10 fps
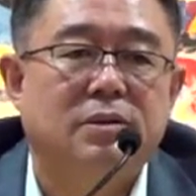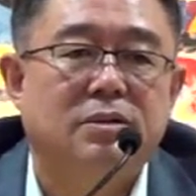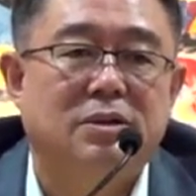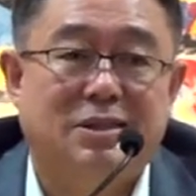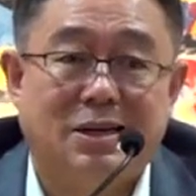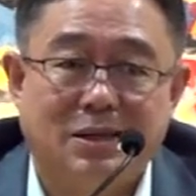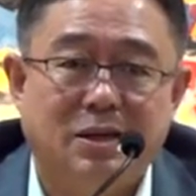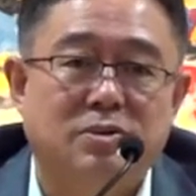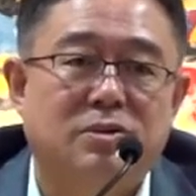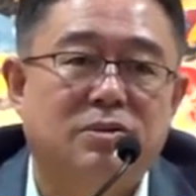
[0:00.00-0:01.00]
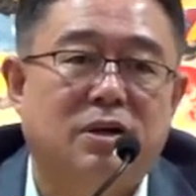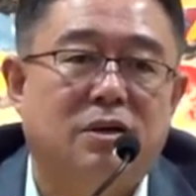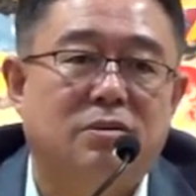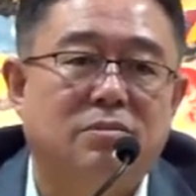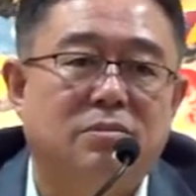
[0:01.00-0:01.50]
所以大家要知
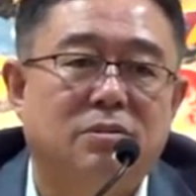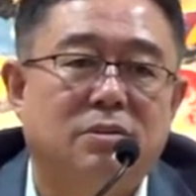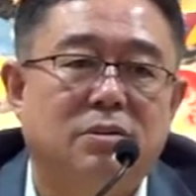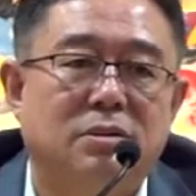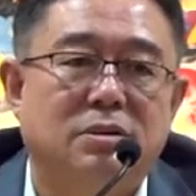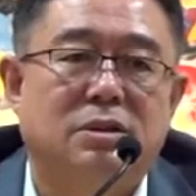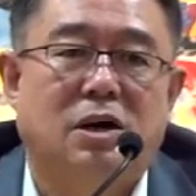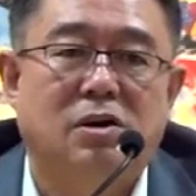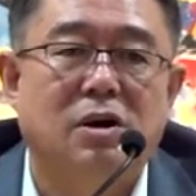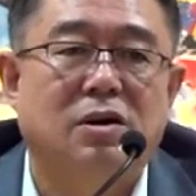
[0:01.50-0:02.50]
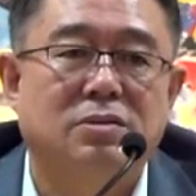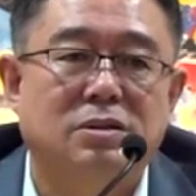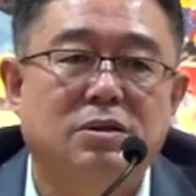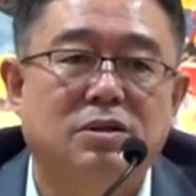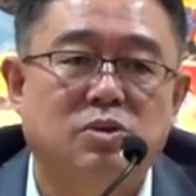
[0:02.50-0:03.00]
道，调好
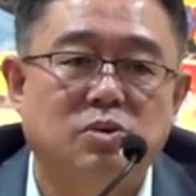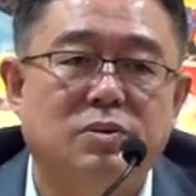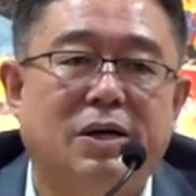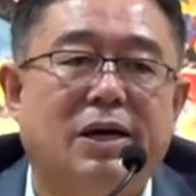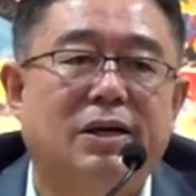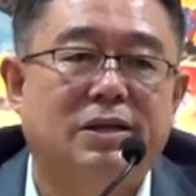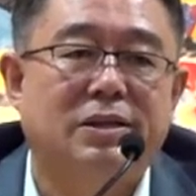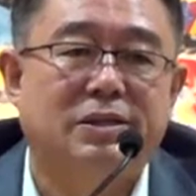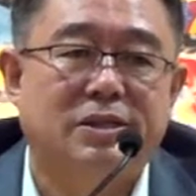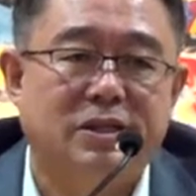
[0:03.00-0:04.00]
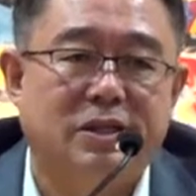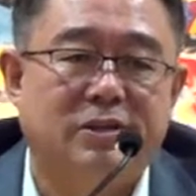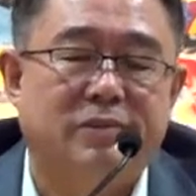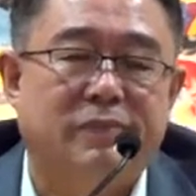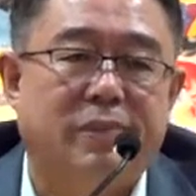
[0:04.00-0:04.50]
自己住宅里的气，
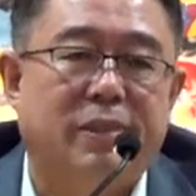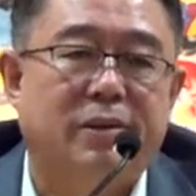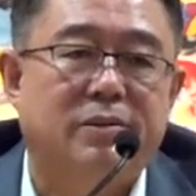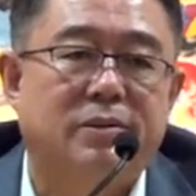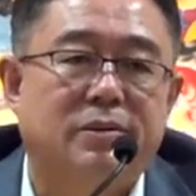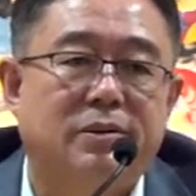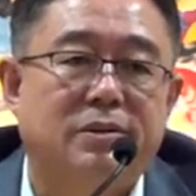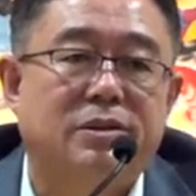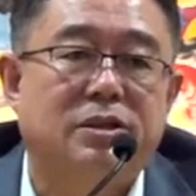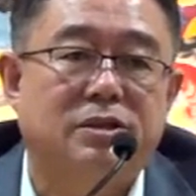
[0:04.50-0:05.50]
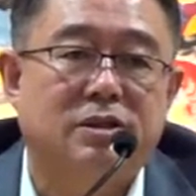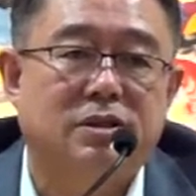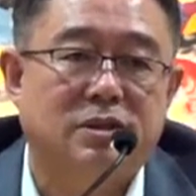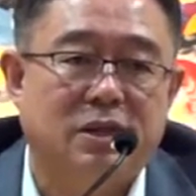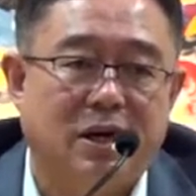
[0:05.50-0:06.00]
这
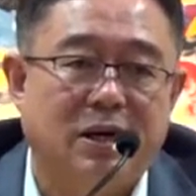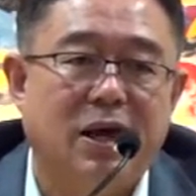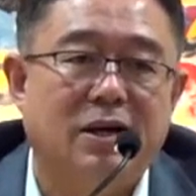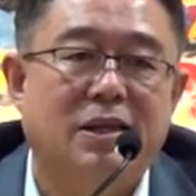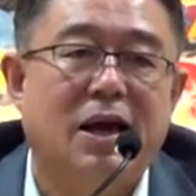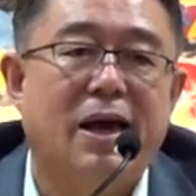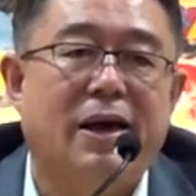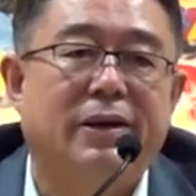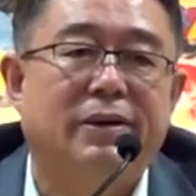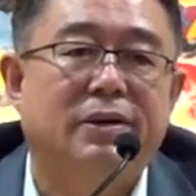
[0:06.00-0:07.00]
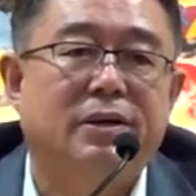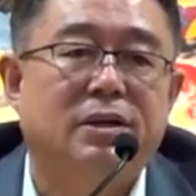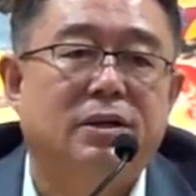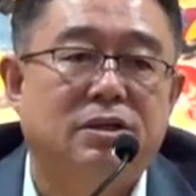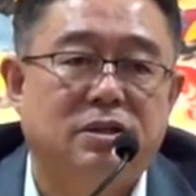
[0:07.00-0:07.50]
是能量态，
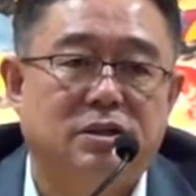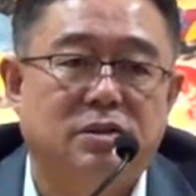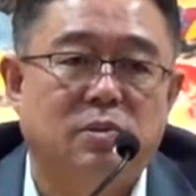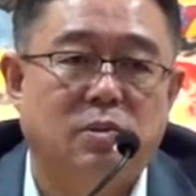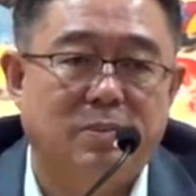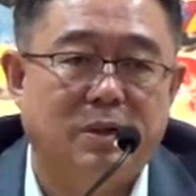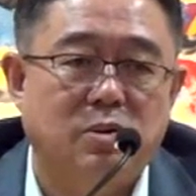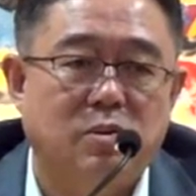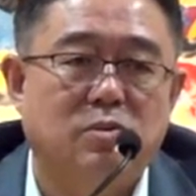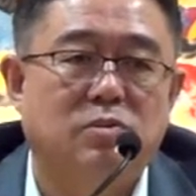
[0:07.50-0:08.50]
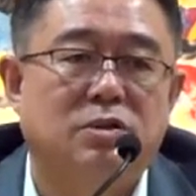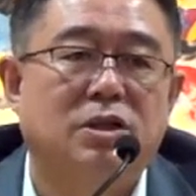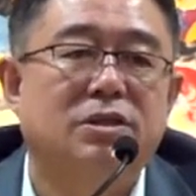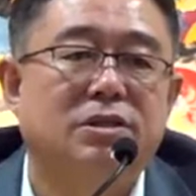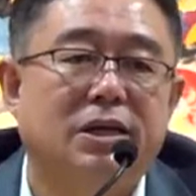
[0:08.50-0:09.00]
这是我们古
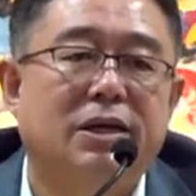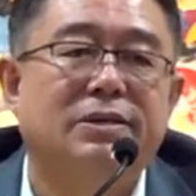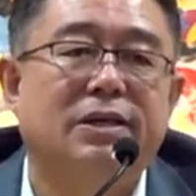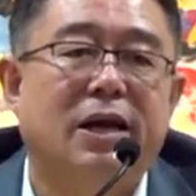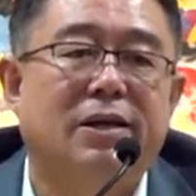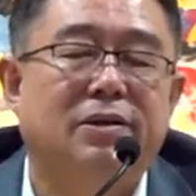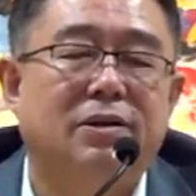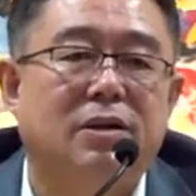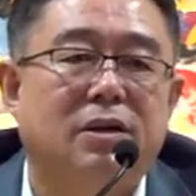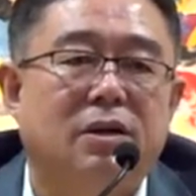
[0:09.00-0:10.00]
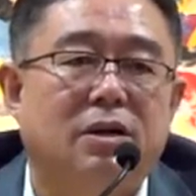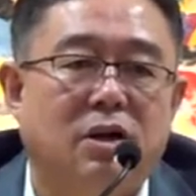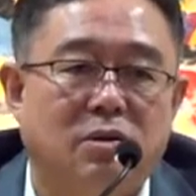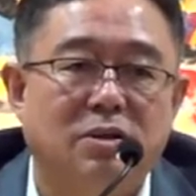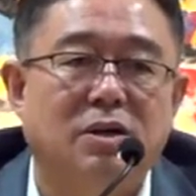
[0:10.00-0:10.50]
圣先贤
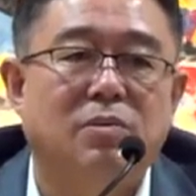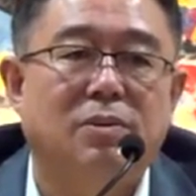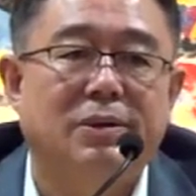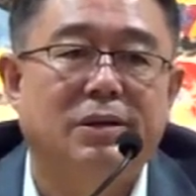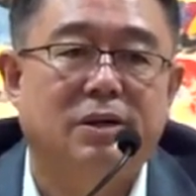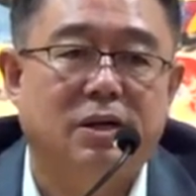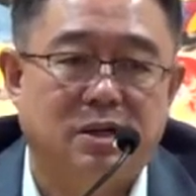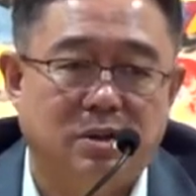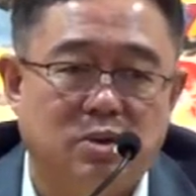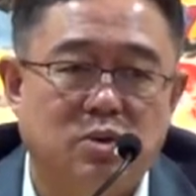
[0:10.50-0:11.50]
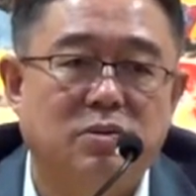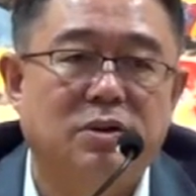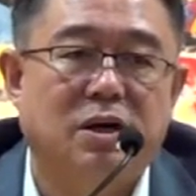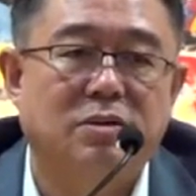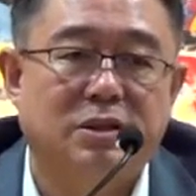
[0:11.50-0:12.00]
留给我们很重
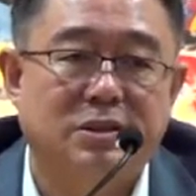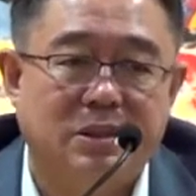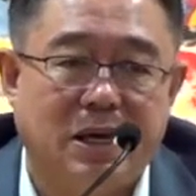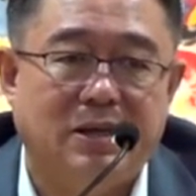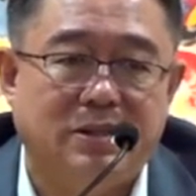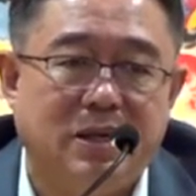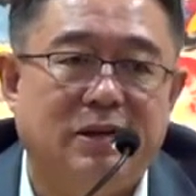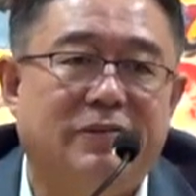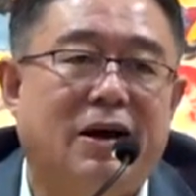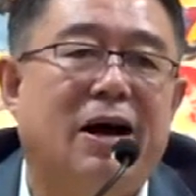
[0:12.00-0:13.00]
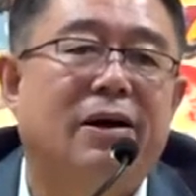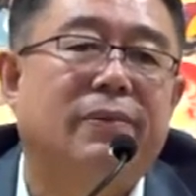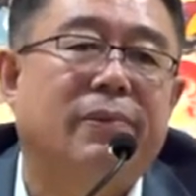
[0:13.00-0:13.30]
要的解戒法。